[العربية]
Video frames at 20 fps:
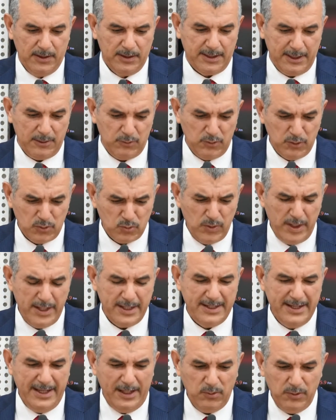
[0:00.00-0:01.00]
كخطوه
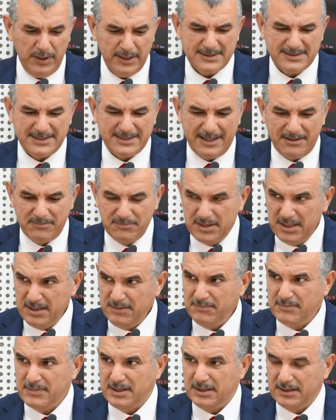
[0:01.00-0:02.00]
نحو
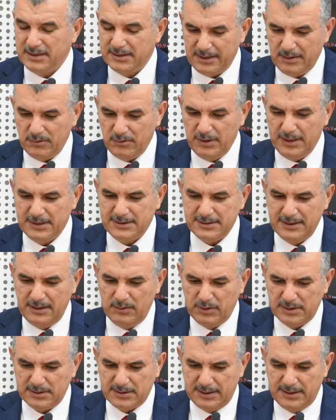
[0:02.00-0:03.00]
تامين الثروات
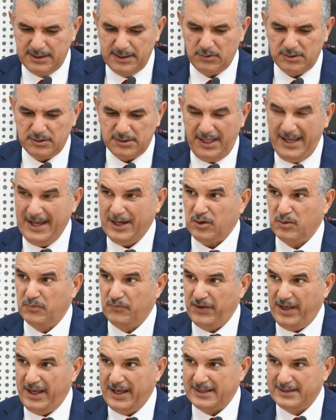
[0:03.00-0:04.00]
الوطنيه والتحكم
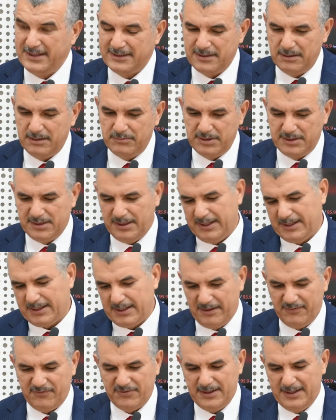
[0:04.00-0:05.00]
في عائداتها
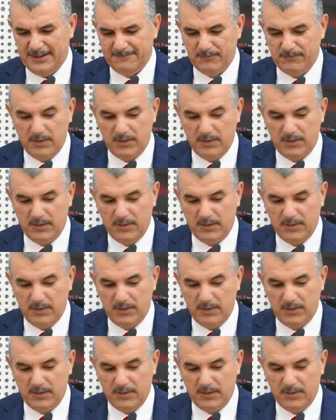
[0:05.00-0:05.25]
بطريقه افضل